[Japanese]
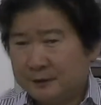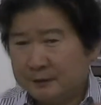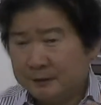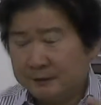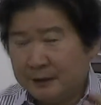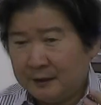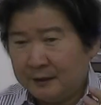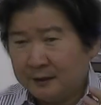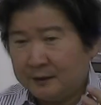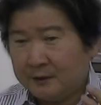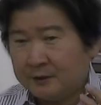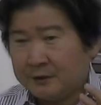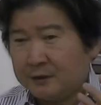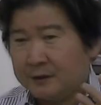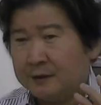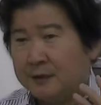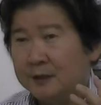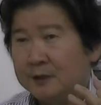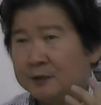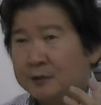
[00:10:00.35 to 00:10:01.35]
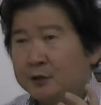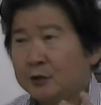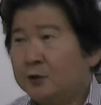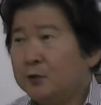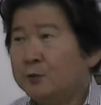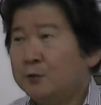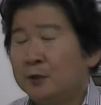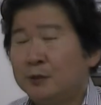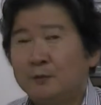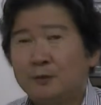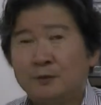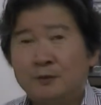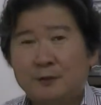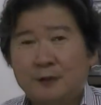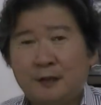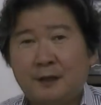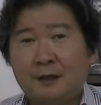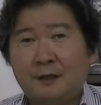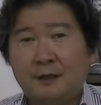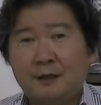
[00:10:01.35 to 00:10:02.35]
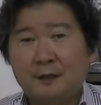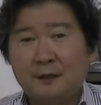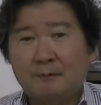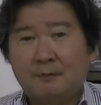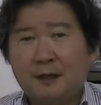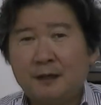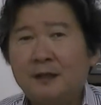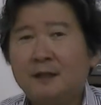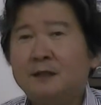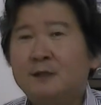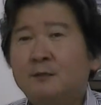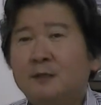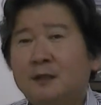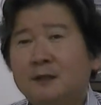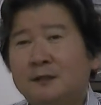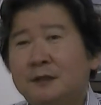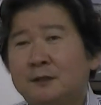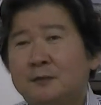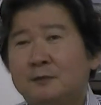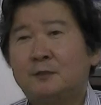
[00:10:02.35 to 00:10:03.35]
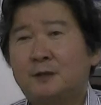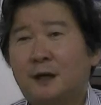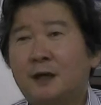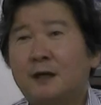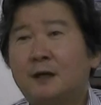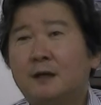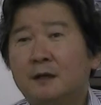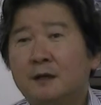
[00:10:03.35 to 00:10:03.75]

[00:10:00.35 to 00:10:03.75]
ね、要するに興味を持って学んでもらいたうな。